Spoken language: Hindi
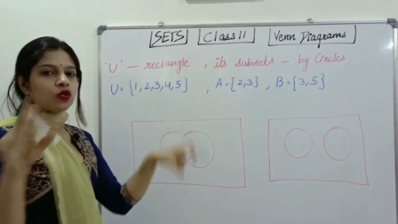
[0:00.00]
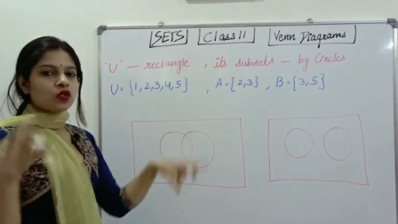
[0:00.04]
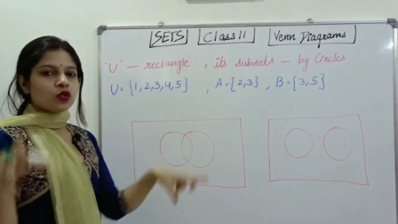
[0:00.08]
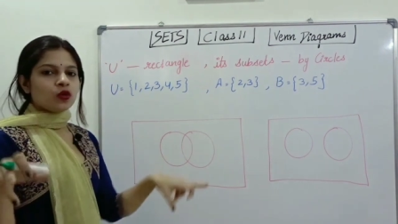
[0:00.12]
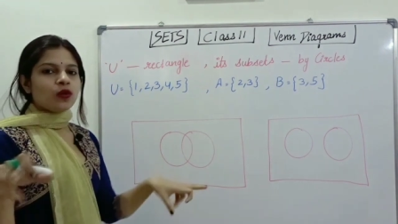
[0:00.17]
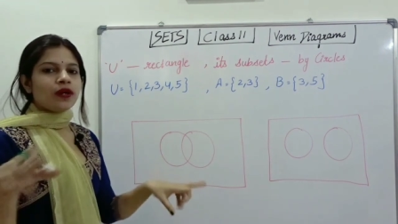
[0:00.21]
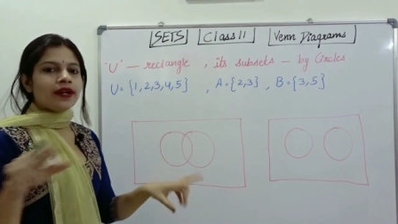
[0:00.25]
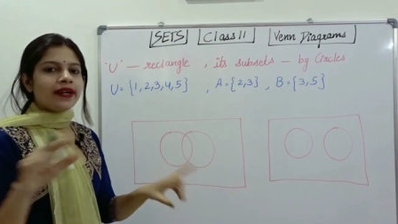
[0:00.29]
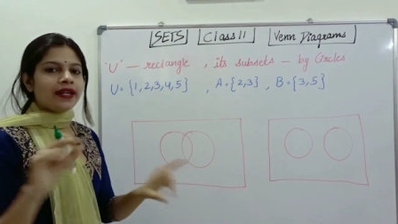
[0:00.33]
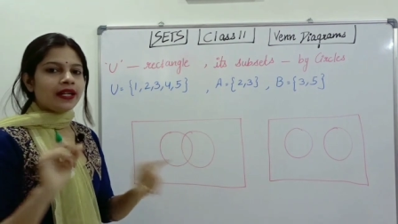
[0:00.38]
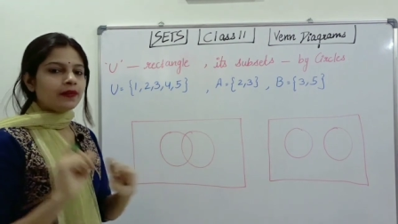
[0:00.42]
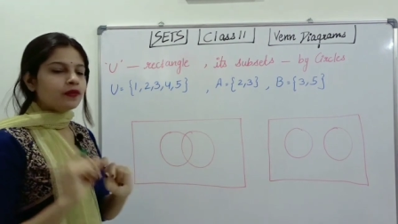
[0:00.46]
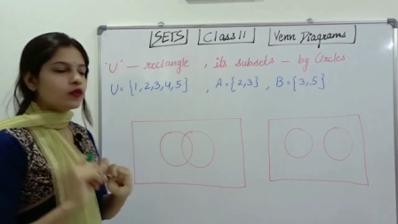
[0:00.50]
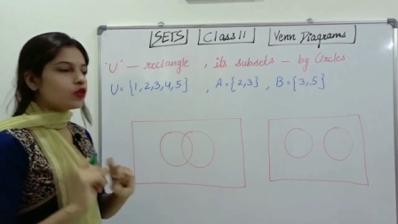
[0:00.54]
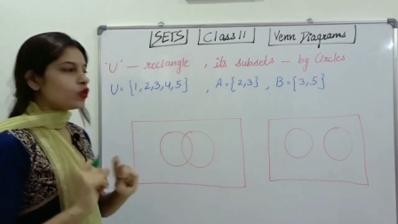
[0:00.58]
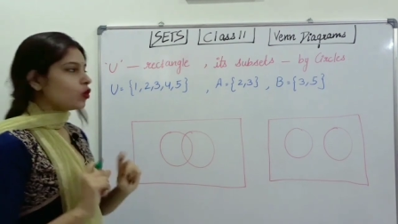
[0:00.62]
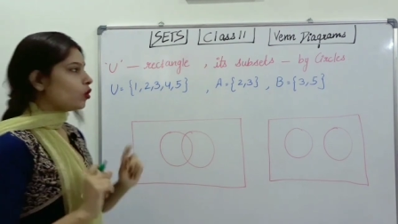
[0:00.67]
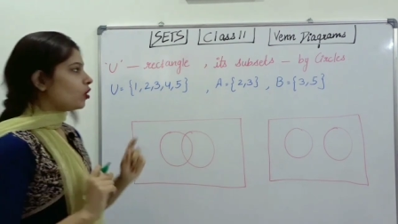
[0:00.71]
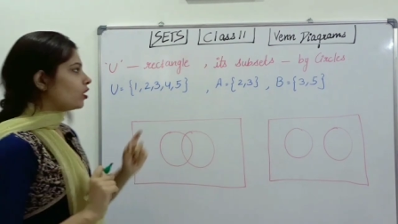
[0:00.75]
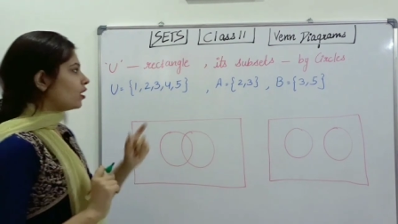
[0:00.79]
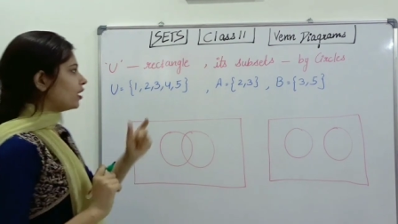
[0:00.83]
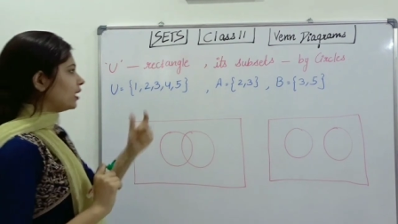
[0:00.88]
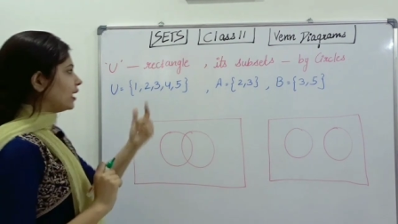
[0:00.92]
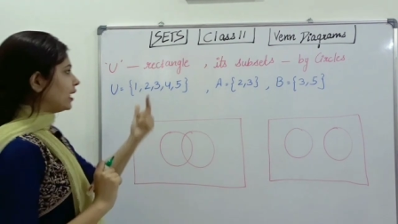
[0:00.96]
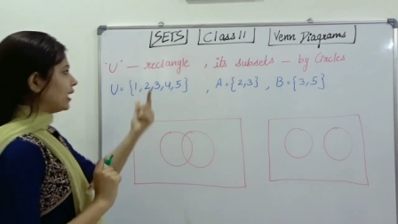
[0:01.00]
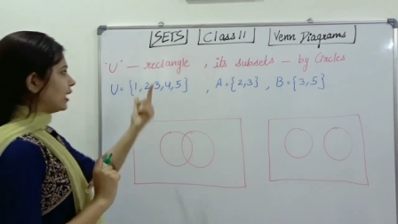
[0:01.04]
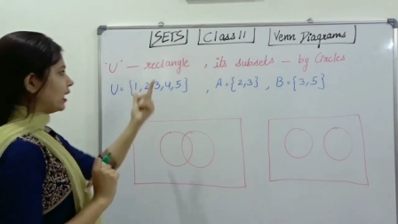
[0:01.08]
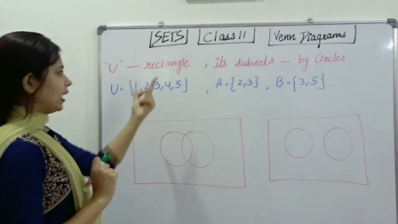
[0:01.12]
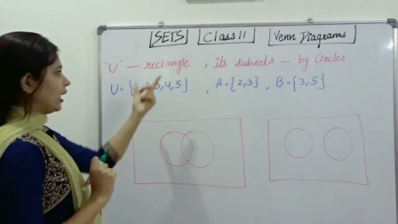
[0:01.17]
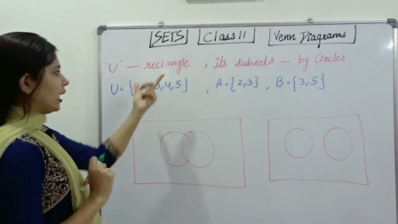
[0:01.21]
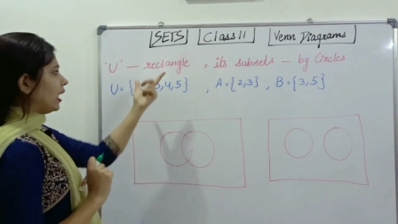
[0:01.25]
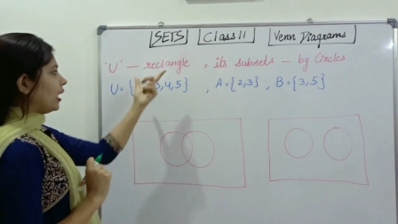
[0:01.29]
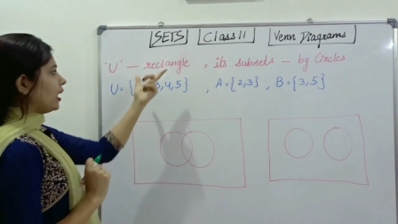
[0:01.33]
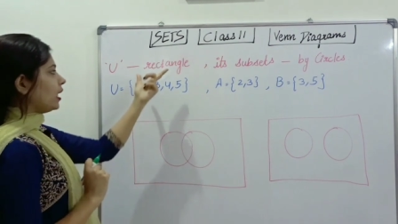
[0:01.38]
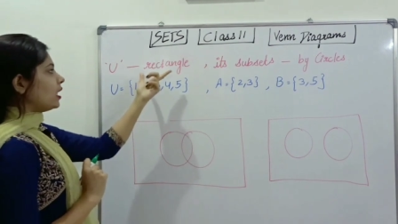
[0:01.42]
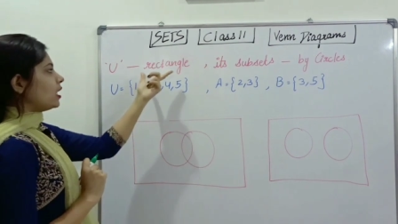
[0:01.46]
usko agar hum draw
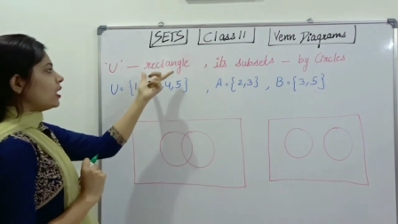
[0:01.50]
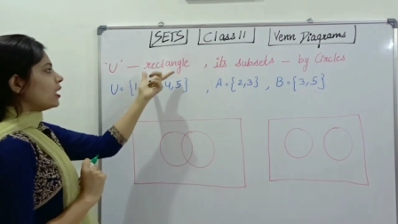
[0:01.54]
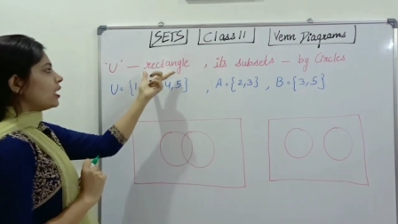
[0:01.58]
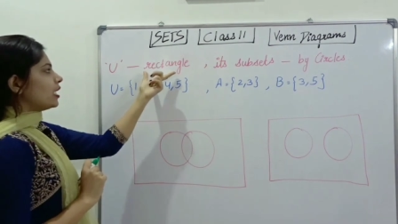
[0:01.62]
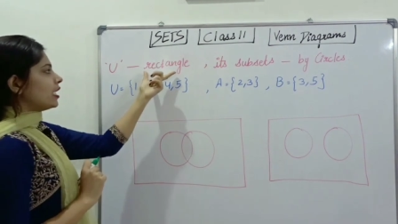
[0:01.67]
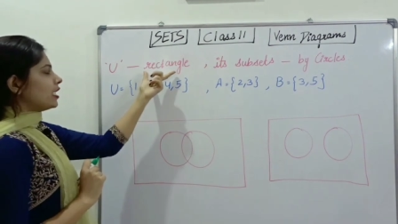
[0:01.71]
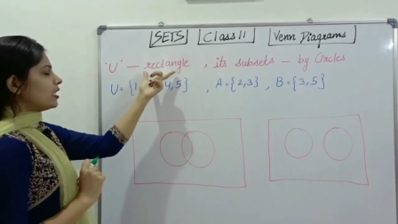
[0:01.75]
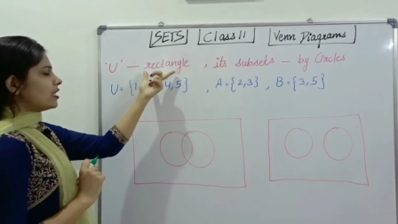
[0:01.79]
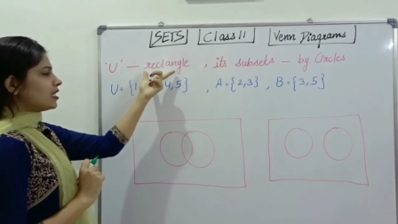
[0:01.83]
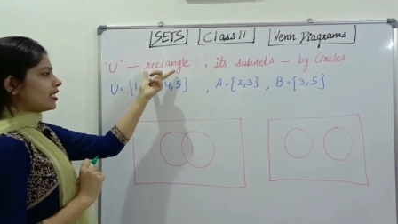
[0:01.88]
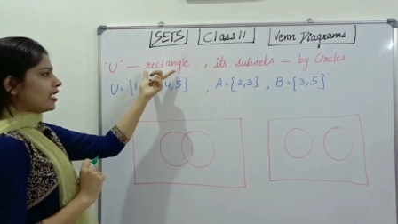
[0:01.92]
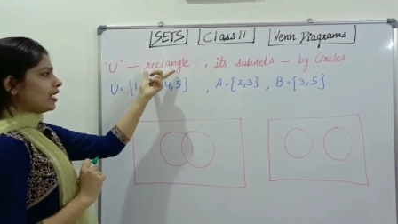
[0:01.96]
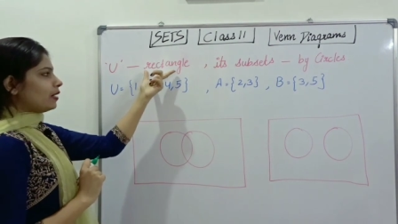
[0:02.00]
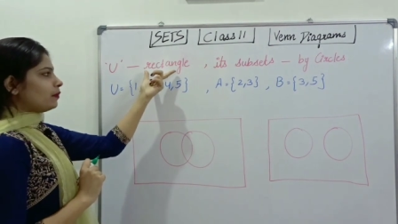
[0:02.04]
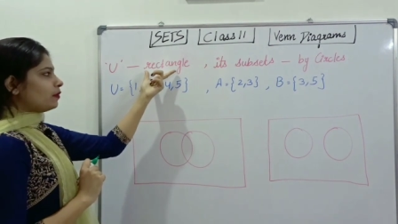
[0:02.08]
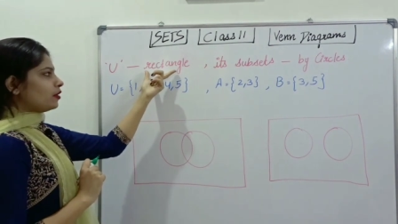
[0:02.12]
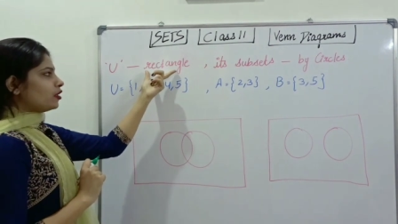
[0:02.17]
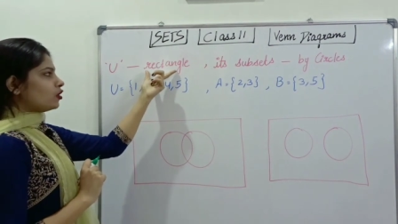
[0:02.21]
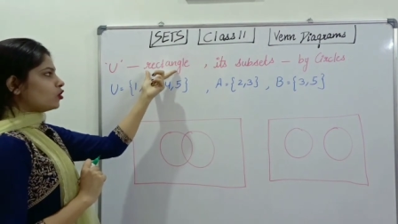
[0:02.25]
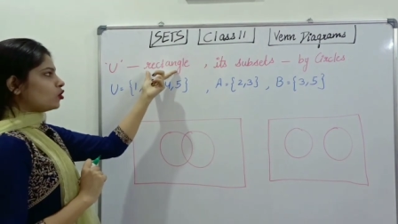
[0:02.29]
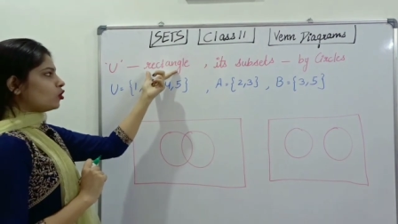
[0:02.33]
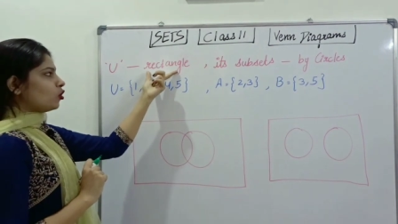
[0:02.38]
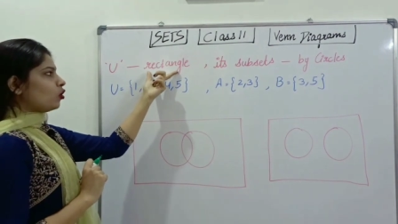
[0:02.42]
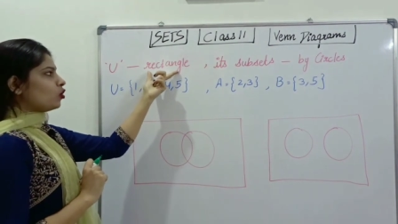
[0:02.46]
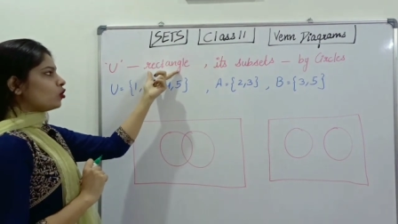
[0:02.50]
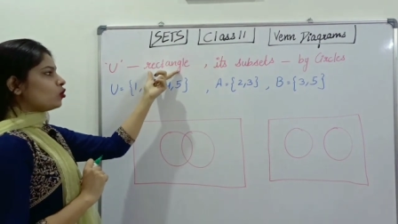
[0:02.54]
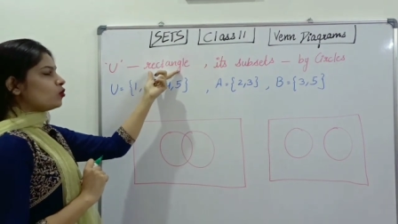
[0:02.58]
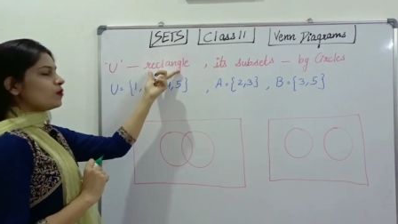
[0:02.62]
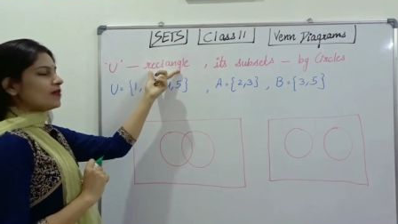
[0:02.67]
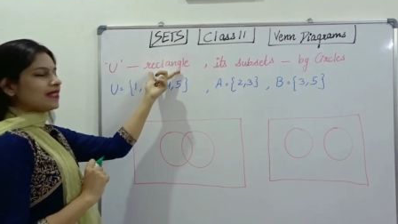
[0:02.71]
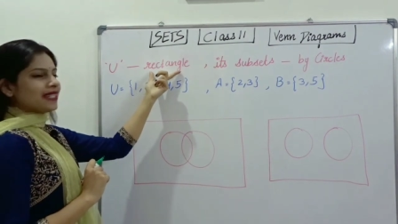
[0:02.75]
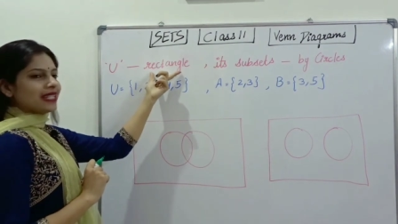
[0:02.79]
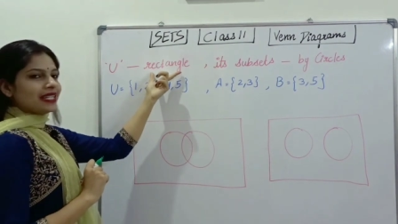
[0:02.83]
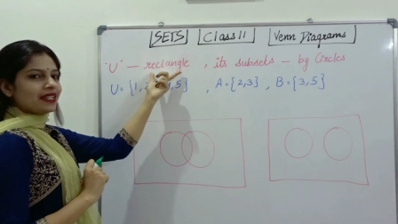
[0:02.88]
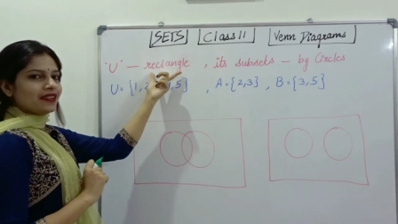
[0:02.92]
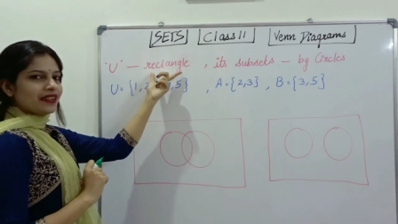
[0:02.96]
karenge it can be draw
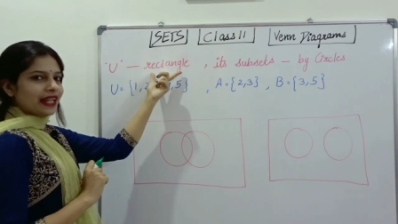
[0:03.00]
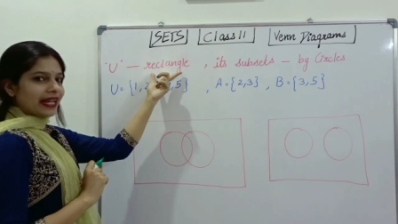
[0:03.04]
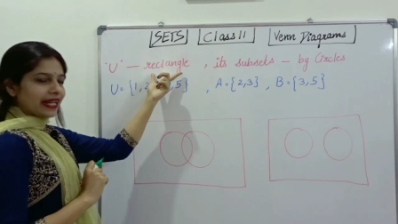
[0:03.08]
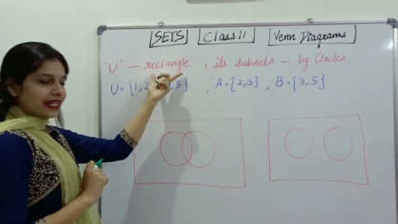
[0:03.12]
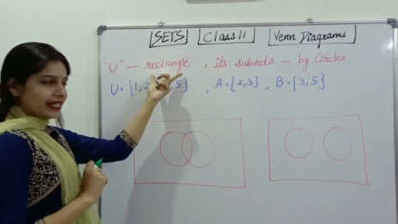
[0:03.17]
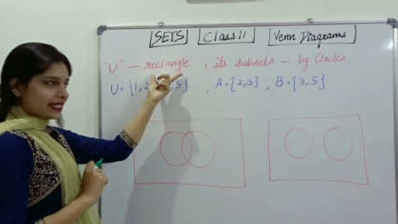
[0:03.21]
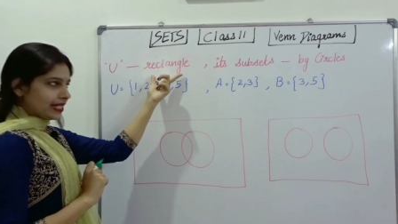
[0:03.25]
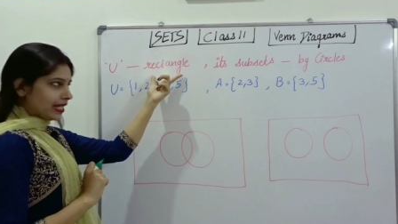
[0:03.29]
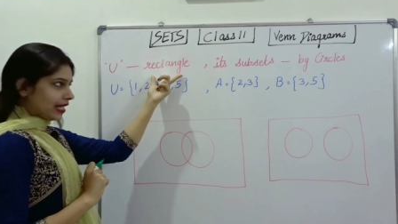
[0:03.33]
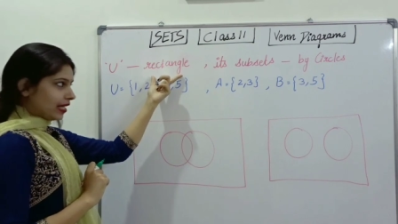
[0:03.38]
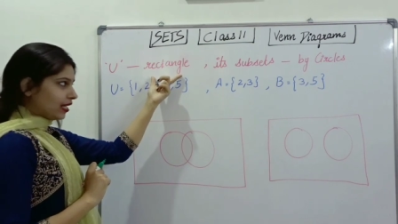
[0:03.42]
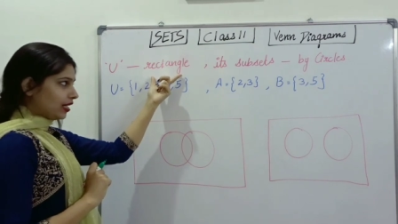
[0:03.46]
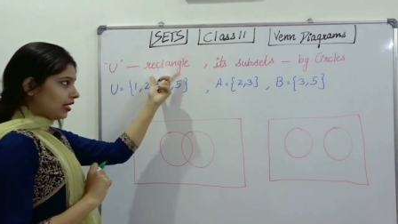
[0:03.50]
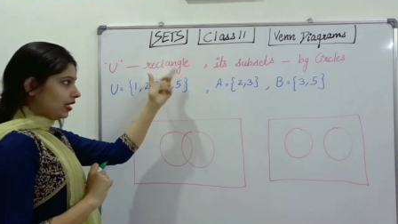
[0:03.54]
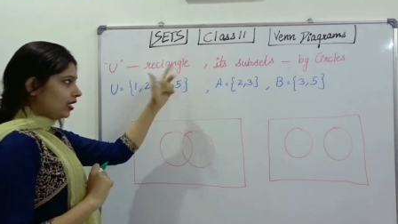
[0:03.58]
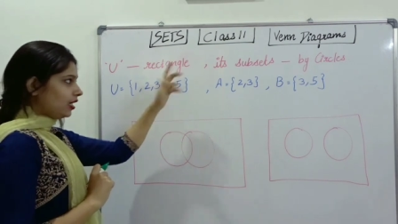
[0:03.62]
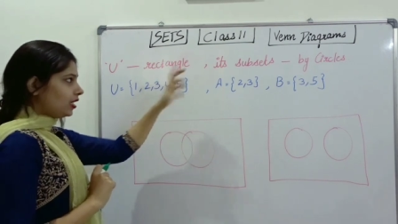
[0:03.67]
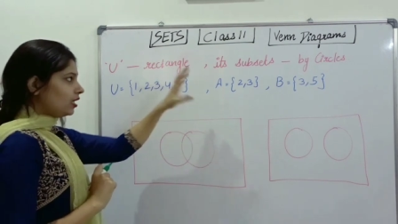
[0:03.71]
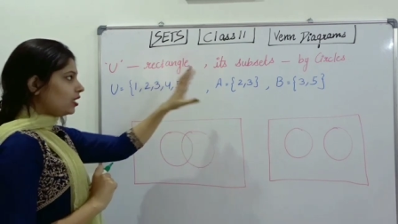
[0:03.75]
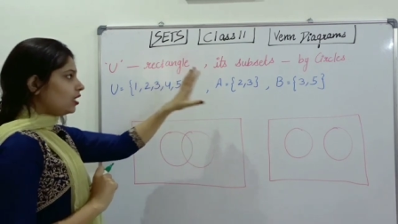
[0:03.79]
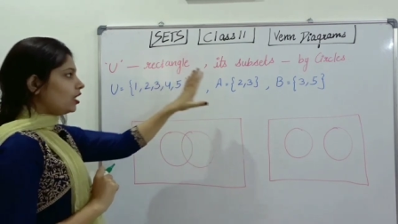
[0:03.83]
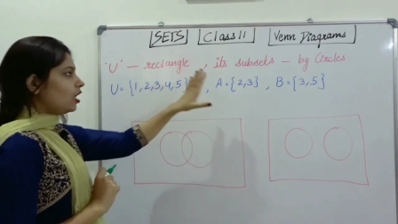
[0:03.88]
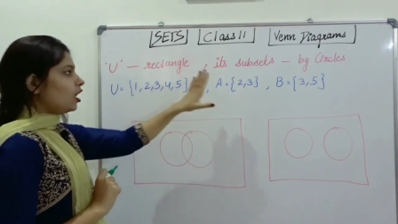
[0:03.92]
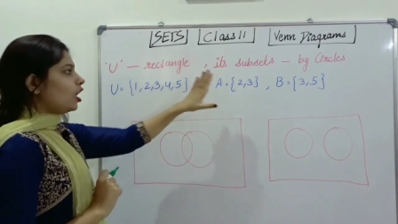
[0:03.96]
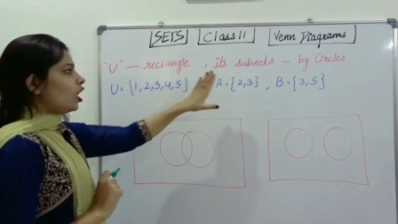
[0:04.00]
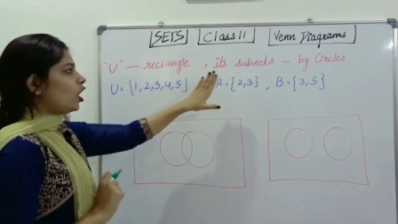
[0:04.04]
using rectangle